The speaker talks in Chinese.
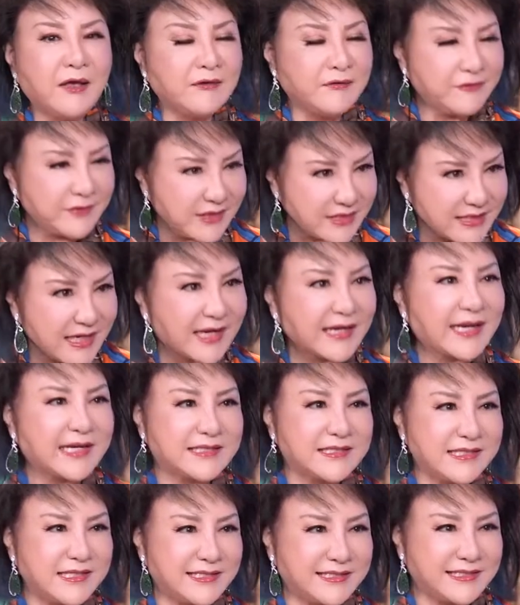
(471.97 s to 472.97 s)
非常
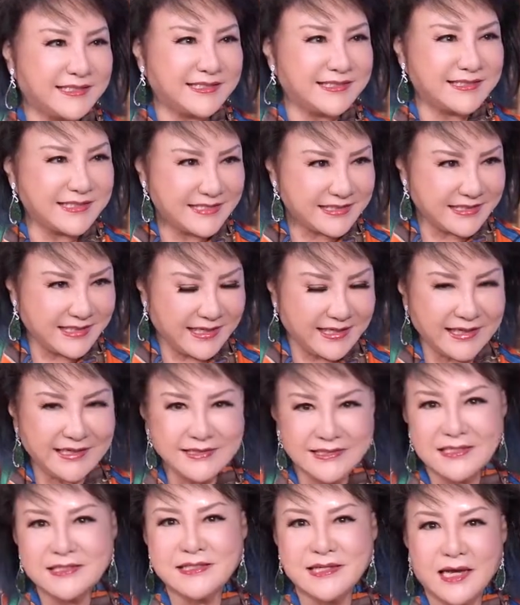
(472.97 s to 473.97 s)
感谢你，谢谢，
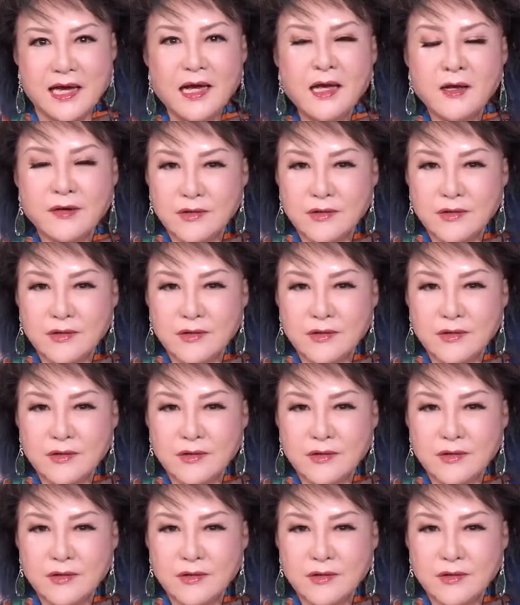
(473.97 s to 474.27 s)
谢谢。